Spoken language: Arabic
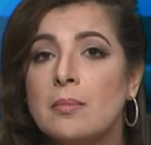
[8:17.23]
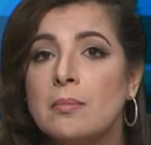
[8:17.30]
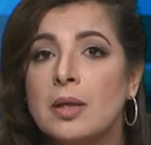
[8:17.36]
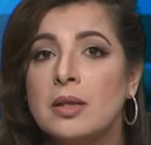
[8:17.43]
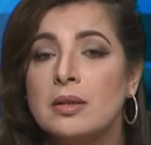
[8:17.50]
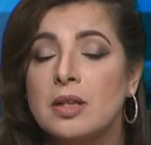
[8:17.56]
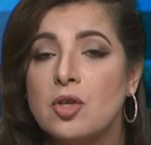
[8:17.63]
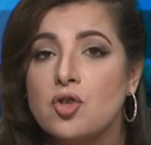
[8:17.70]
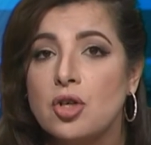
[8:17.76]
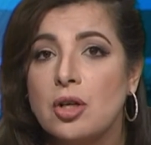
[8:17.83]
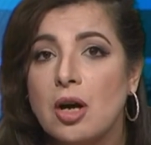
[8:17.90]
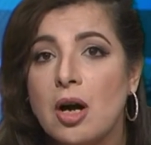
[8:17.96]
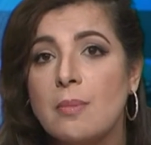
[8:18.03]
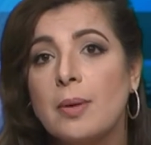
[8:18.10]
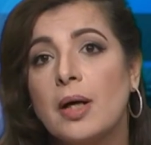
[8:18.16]
انتشر
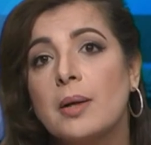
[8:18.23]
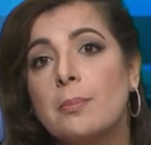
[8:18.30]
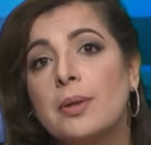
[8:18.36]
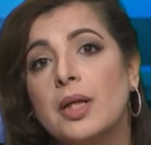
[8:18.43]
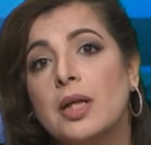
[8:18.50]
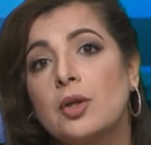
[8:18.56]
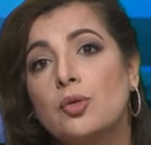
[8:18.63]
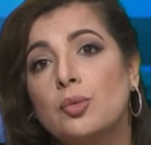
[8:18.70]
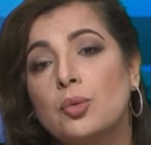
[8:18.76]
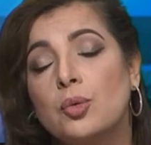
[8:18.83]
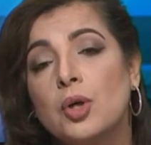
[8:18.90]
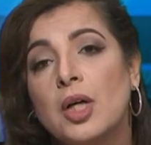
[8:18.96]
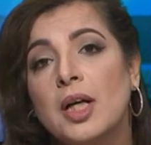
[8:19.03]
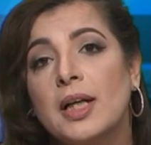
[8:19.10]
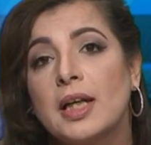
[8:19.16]
خبر
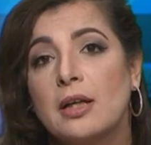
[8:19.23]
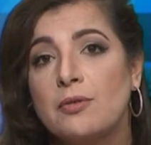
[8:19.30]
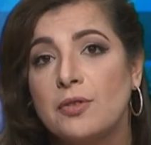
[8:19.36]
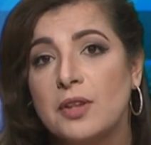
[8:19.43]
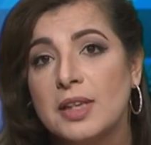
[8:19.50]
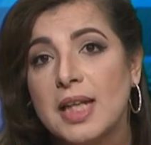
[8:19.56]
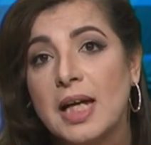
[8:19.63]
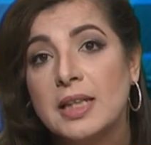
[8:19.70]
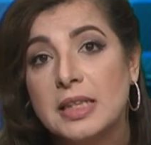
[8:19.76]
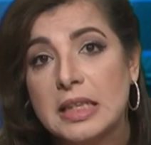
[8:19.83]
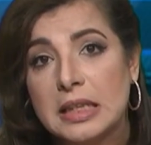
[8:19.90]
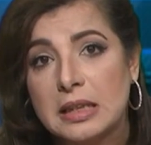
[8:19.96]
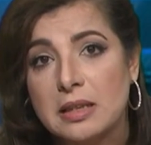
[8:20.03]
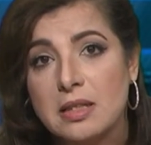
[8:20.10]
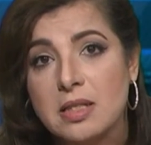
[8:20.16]
بأنه كان في
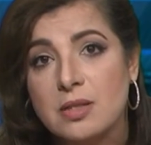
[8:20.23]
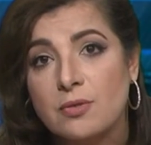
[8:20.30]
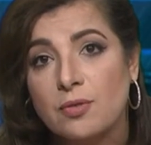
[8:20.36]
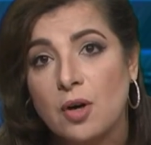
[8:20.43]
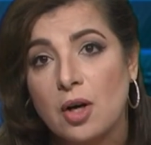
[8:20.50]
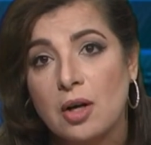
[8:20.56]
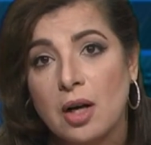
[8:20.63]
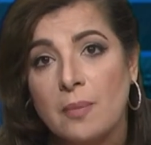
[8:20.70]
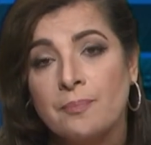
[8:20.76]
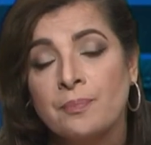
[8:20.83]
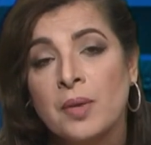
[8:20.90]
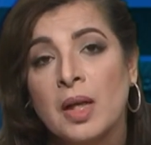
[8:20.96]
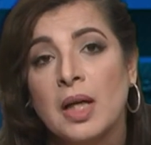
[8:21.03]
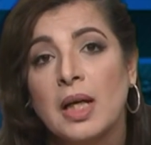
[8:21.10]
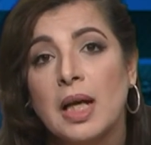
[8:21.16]
تهديد للسفارة
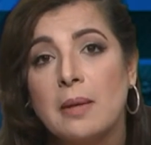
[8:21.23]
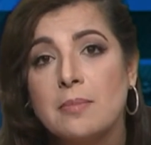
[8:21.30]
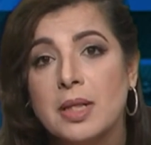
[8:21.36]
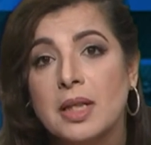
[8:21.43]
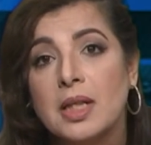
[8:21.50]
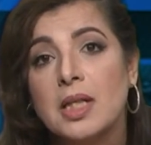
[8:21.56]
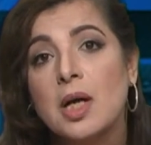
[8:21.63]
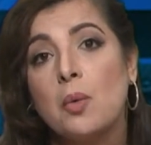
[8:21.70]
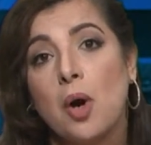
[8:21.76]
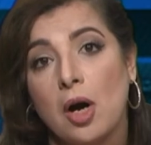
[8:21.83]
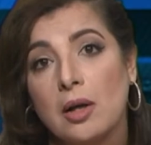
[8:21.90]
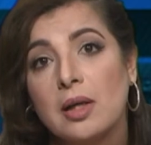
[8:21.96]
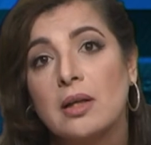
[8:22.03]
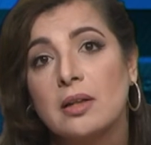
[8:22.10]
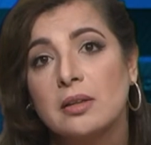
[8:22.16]
الأمريكية
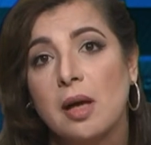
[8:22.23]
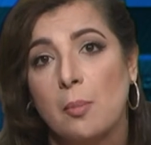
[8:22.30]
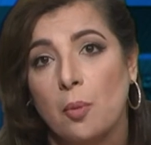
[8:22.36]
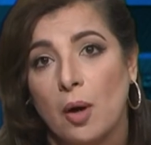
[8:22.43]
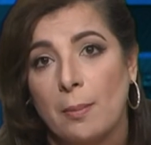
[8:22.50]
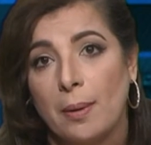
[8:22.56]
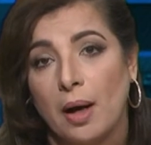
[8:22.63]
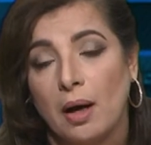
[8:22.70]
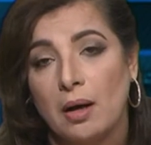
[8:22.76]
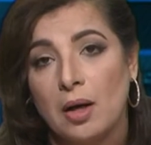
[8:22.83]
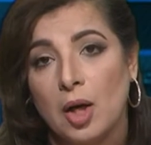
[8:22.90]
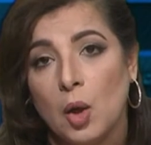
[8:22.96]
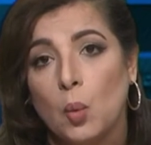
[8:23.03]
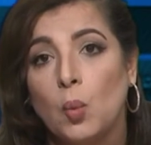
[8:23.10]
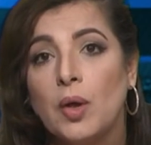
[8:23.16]
وأغلقت أبوابها
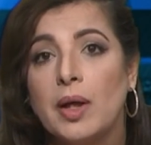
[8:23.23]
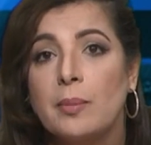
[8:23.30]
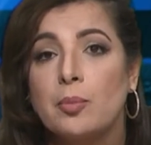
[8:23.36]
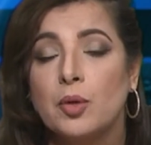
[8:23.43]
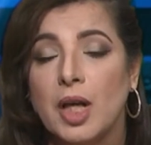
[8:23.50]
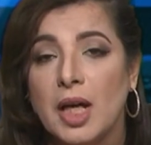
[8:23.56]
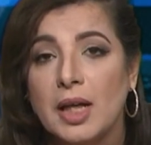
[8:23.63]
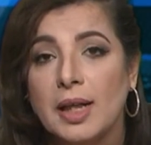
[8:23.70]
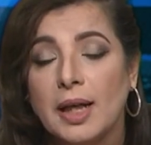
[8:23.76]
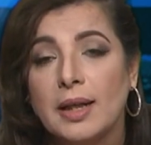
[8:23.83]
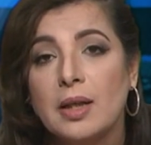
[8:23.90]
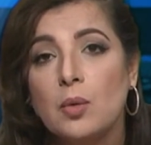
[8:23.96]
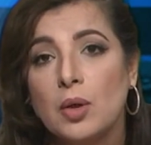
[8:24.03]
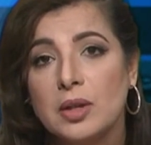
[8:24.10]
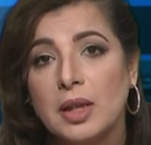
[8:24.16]
وبناء
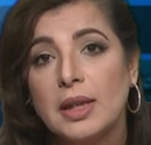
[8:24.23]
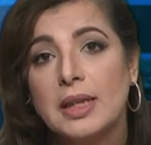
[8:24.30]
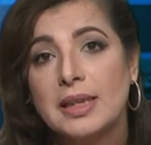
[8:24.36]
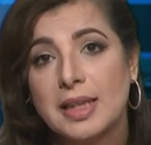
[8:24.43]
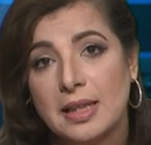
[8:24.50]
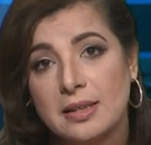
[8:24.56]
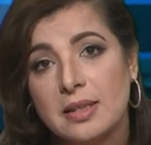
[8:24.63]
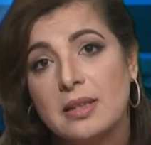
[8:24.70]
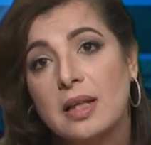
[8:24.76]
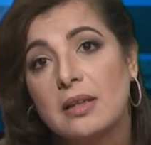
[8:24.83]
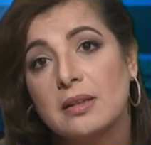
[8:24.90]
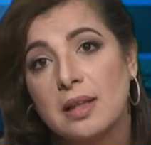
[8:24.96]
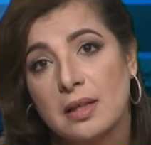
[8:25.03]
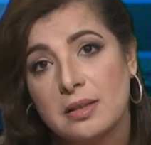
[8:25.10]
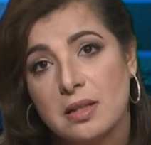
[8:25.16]
عليه واضح أن التهديد
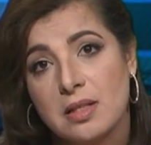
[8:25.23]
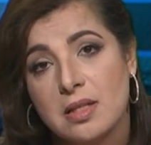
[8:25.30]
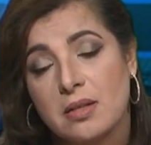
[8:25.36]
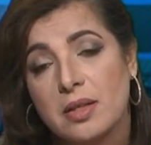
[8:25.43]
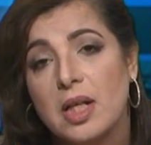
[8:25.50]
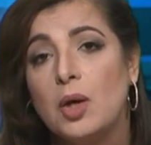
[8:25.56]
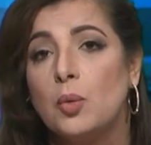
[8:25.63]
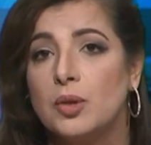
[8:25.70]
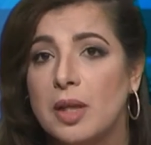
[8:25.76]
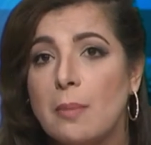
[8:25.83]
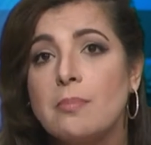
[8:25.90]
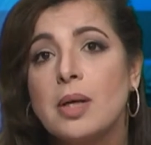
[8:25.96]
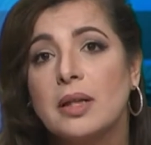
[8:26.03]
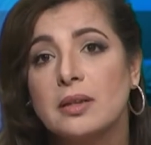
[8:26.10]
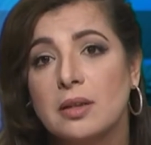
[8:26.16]
كان تهديد صريح
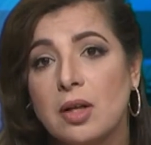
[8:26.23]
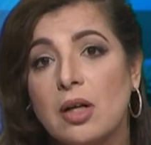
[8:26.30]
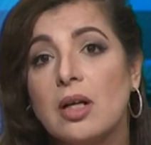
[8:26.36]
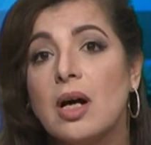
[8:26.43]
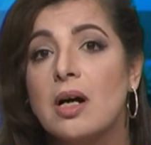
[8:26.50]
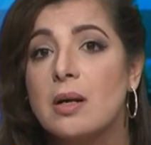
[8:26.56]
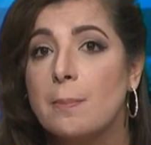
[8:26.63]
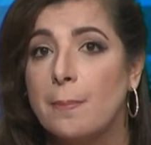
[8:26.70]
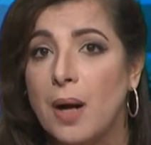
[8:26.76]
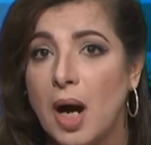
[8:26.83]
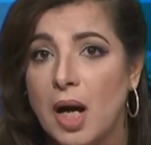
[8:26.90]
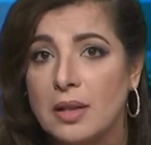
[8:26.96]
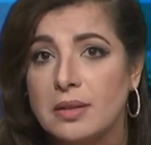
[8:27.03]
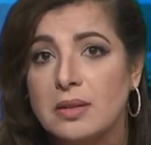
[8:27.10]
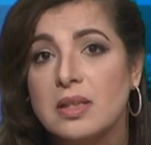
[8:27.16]
وتم اعتقال
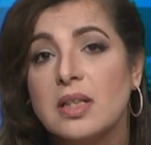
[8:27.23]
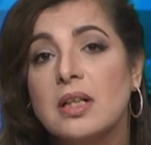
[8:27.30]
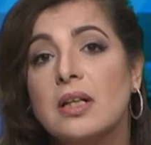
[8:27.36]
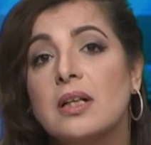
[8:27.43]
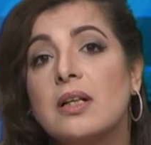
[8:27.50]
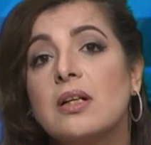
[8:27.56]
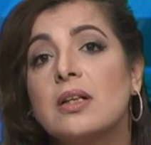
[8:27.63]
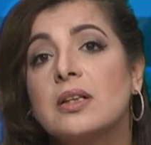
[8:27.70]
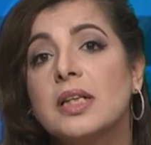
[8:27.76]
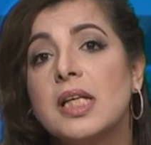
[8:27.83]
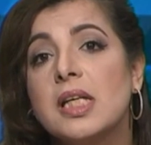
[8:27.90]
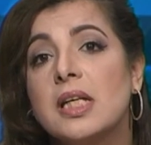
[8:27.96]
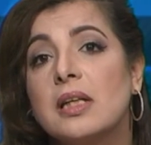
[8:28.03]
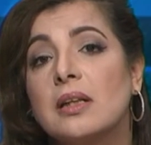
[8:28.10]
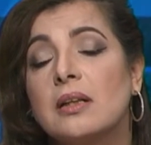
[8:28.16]
أربعة
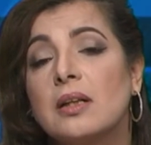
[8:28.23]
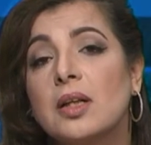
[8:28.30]
عراقيين